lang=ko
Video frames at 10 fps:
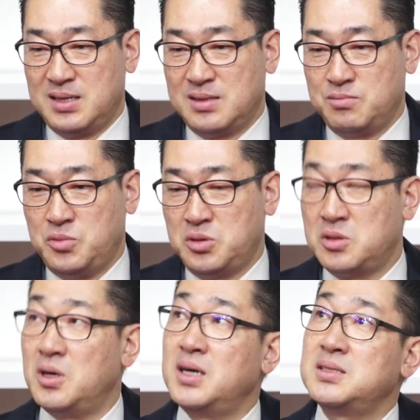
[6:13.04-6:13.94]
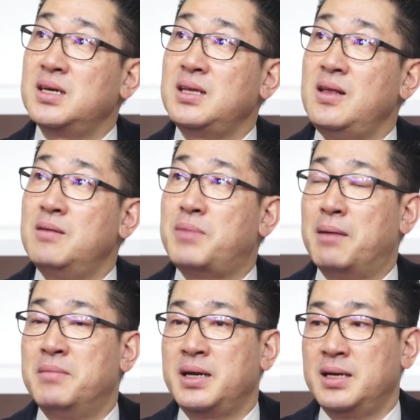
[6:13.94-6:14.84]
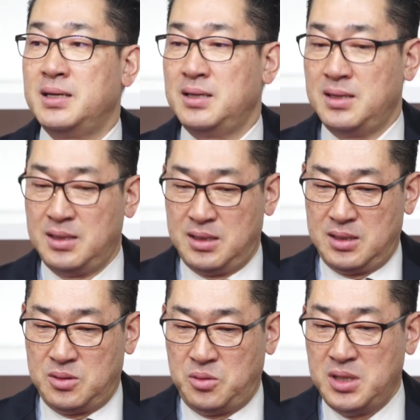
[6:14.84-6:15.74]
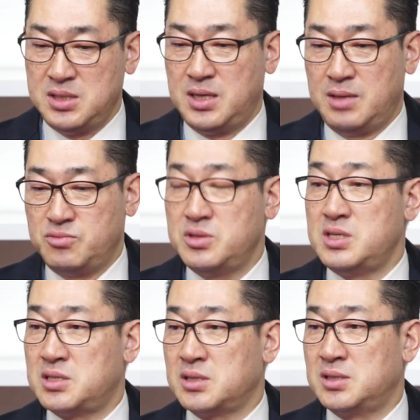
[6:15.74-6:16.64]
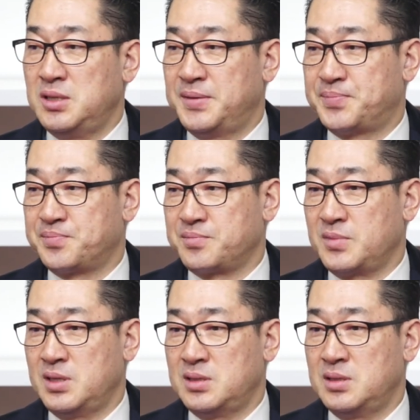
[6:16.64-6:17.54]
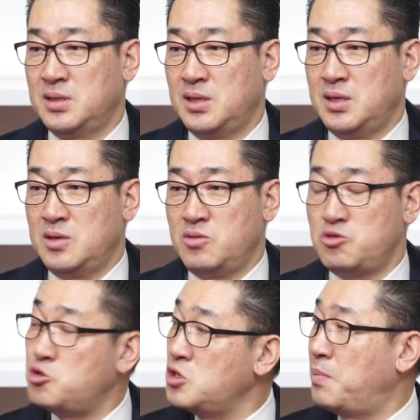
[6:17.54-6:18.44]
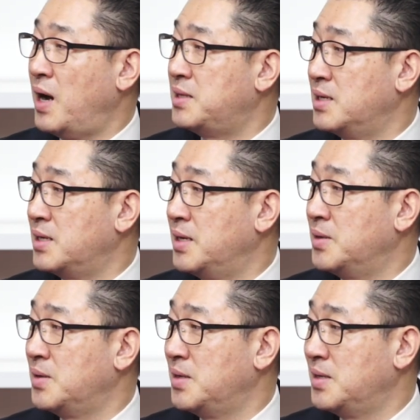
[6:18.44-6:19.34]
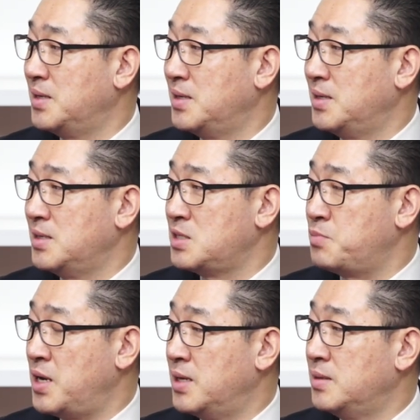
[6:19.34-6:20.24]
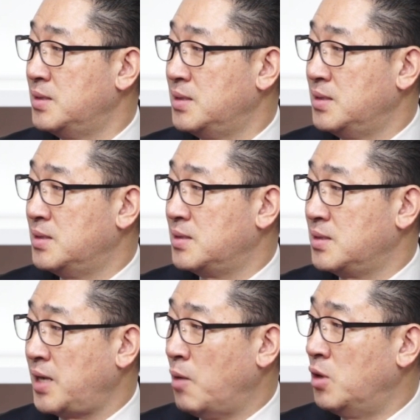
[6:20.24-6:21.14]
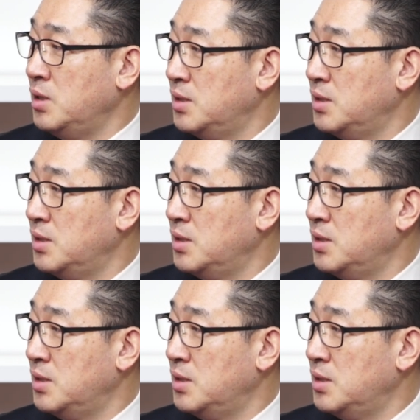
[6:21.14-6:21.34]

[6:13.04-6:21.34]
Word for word: 뭐 들어가서 한 1년 반 만에 퇴직을 한 분들이 있었어요. 그래서 유지를 봐야 되잖아요. 네. 18 음. 개월.